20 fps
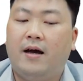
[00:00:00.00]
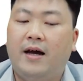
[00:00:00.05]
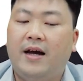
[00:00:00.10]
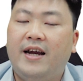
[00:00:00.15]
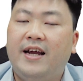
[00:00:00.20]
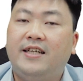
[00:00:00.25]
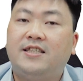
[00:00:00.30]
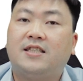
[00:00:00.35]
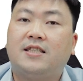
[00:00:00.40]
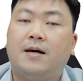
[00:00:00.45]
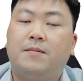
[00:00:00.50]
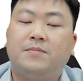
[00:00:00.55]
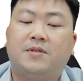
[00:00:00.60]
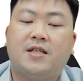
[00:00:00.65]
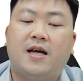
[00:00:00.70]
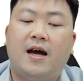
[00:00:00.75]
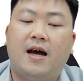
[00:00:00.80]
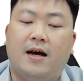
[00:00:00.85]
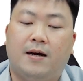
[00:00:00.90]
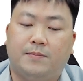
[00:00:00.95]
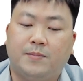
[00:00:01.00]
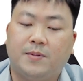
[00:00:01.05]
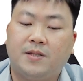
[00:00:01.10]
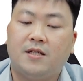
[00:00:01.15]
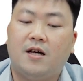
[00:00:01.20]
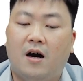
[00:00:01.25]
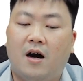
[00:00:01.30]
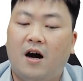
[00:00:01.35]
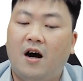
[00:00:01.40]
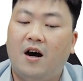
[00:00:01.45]
it is sometimes
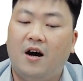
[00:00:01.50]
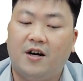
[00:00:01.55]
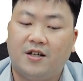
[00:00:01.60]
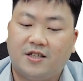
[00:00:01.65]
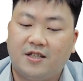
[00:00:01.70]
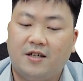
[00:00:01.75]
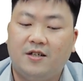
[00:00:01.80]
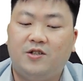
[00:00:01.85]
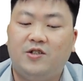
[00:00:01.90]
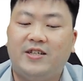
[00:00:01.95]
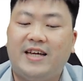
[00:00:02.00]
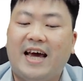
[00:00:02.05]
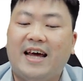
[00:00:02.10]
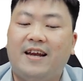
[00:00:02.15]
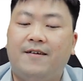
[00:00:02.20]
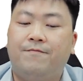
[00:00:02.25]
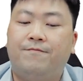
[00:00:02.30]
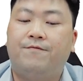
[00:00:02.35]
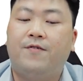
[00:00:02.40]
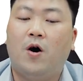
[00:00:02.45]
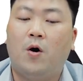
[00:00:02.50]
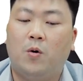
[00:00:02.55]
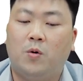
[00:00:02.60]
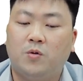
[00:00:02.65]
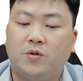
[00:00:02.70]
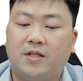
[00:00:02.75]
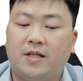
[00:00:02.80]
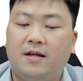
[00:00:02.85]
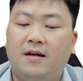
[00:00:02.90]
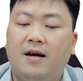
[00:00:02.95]
hard to get involved